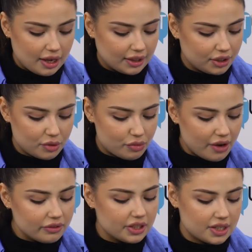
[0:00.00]
Это
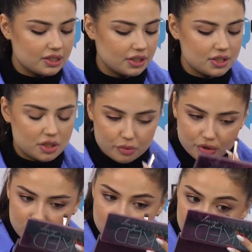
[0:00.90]
неправда. Если нанести
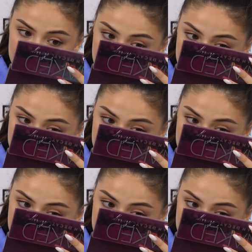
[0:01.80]
просто черный